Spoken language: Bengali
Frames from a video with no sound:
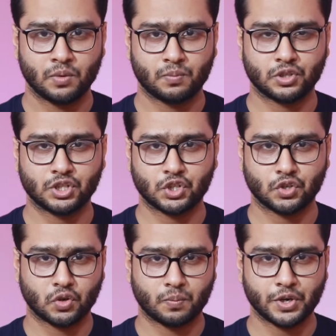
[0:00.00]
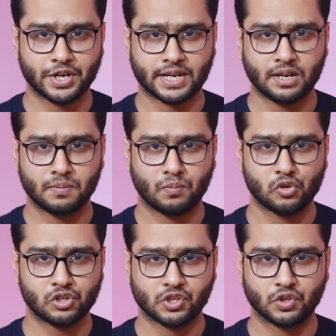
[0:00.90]
পঁচিশশো নব্বই টাকা
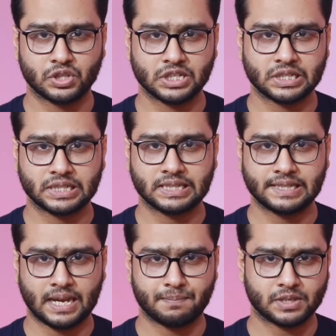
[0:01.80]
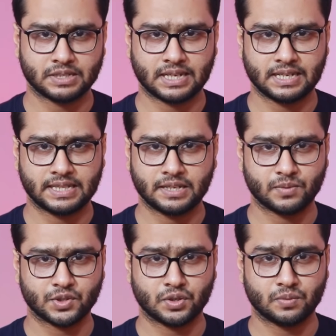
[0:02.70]
মোট ছত্রিশ কিস্তি আপনারা চাইলে তিন
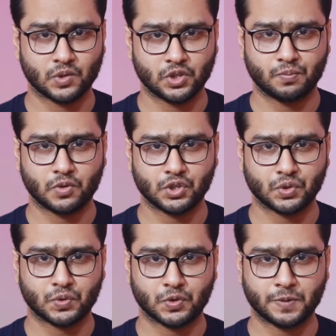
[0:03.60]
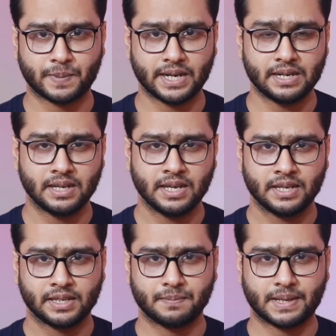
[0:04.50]
বছরের মধ্যে পরিশোধ করতে পারেন
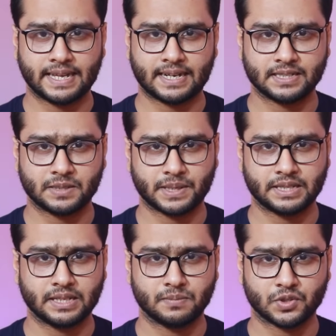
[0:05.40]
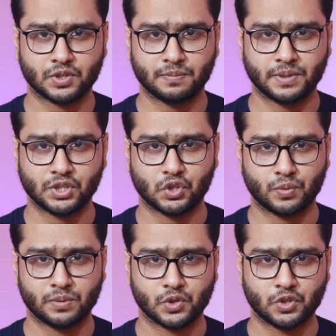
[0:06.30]
কিংবা দেখা যেতে পারে তিন বছরের বেশি
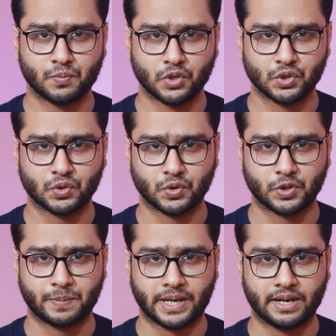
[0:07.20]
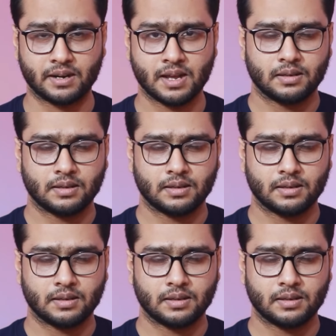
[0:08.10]
সময়ের মধ্যে পরিশোধ করতে পারেন